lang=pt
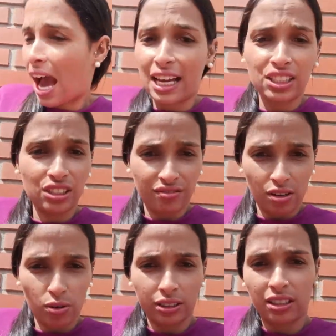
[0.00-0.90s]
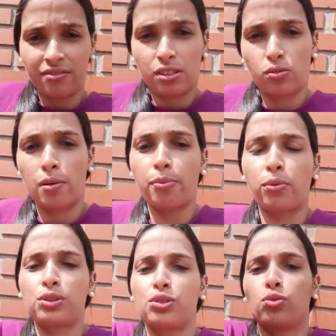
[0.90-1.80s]
A gente falou que atravessou a
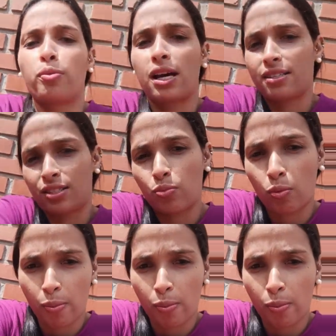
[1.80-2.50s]
ponte do Brasil para o